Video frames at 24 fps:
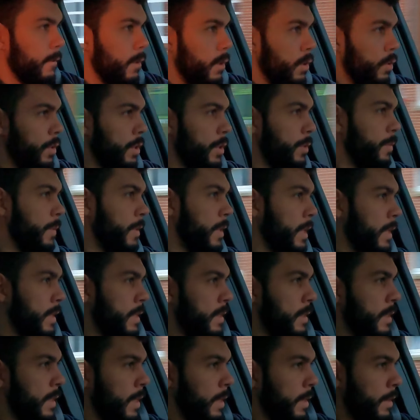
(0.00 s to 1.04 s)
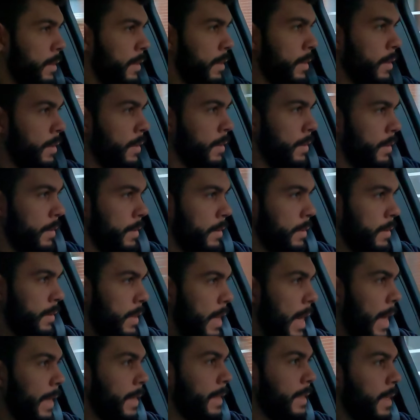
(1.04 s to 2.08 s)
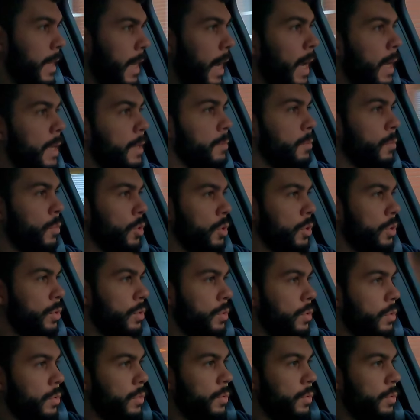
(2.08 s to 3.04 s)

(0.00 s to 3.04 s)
und ich mir das dann äh, ankreiden muss,